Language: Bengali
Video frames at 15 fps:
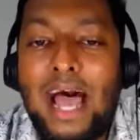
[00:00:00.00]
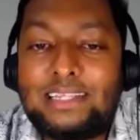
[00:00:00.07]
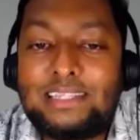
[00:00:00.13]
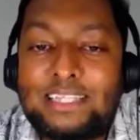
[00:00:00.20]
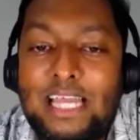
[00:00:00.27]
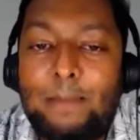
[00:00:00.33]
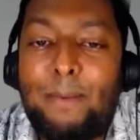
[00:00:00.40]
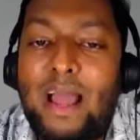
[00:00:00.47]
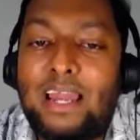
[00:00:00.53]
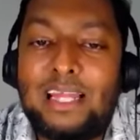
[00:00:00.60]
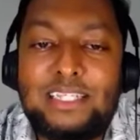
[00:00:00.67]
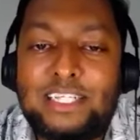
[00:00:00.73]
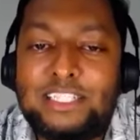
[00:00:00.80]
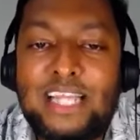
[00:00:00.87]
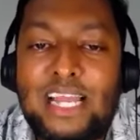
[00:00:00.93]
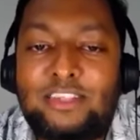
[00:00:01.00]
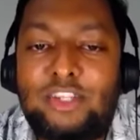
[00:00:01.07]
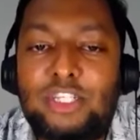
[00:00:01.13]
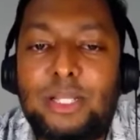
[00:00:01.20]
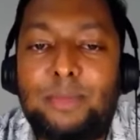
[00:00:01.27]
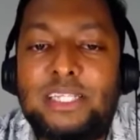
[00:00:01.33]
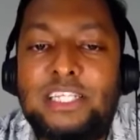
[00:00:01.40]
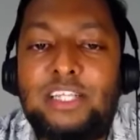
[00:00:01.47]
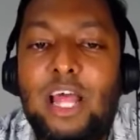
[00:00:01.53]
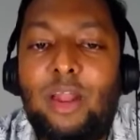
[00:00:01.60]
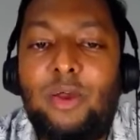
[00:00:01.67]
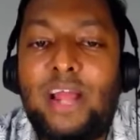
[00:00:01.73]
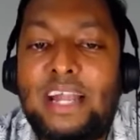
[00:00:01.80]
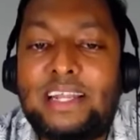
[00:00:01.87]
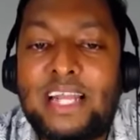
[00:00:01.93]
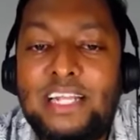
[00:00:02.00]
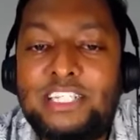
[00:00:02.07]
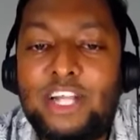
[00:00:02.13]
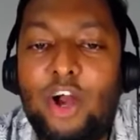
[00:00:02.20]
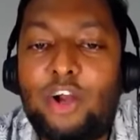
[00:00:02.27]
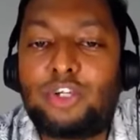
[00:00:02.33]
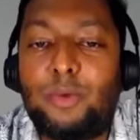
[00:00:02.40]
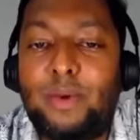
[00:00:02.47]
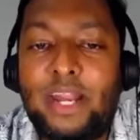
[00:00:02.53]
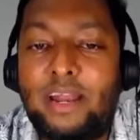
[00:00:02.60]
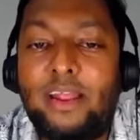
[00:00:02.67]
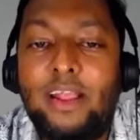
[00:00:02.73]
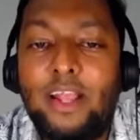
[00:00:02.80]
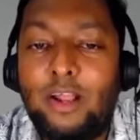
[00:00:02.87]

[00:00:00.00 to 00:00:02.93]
আজকের বাংলাদেশ জাতীয়তাবাদী দল ওই আঠাইশে অক্টোবরের